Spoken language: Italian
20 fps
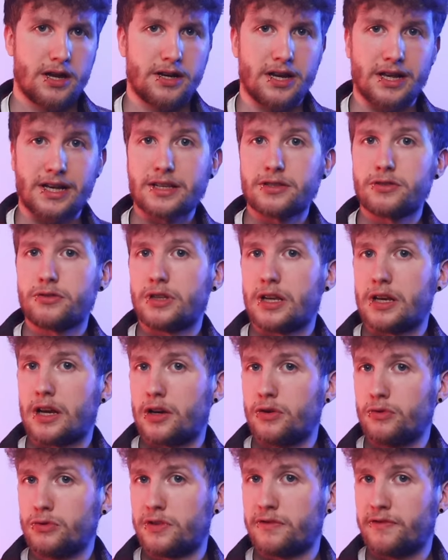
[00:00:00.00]
Nel caso
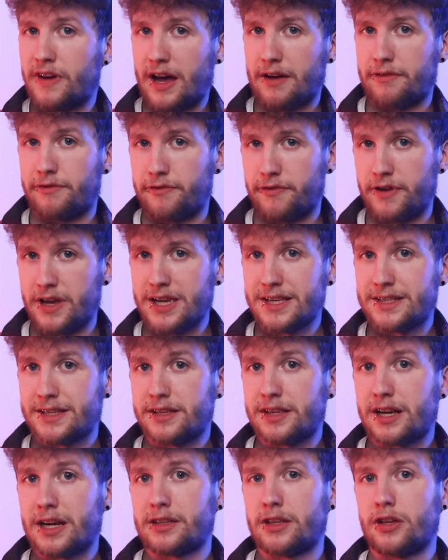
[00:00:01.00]
della Luftwaffe
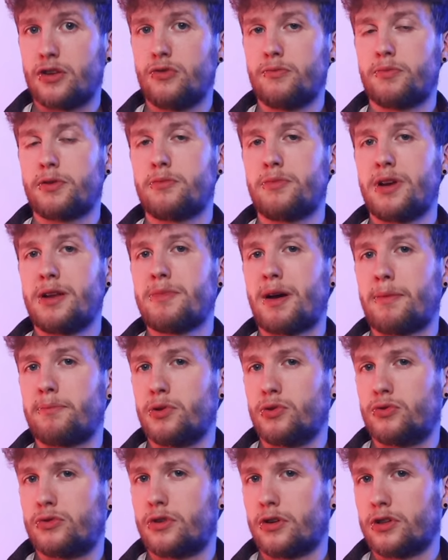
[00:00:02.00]
si tratta di un problema
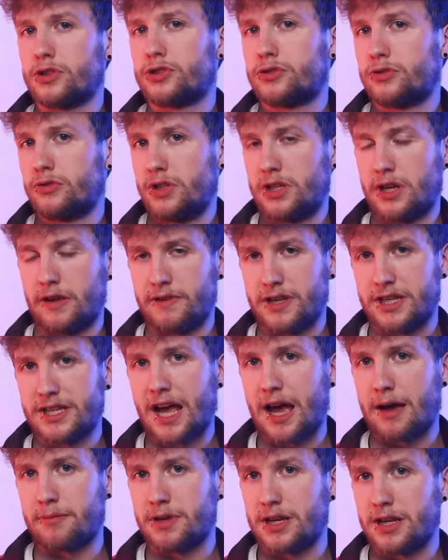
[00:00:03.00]
piuttosto
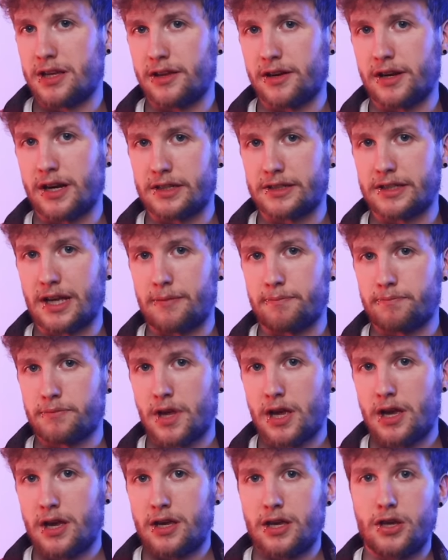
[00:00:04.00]
inevitabile in realtà,
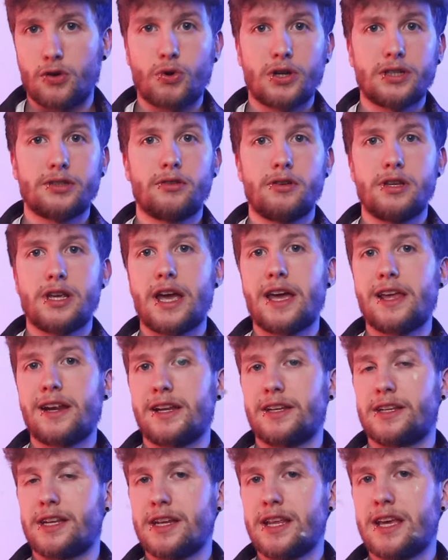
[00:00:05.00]
in quanto gli
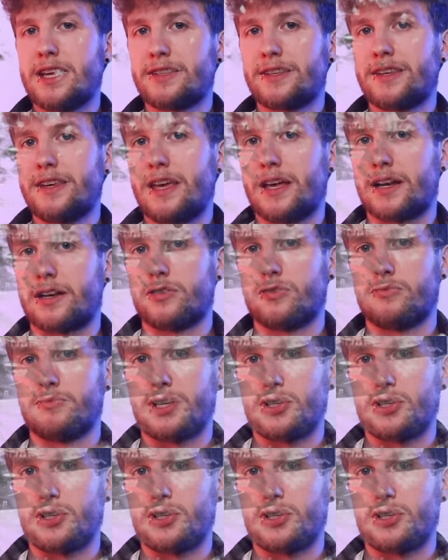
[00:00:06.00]
aerei tedeschi erano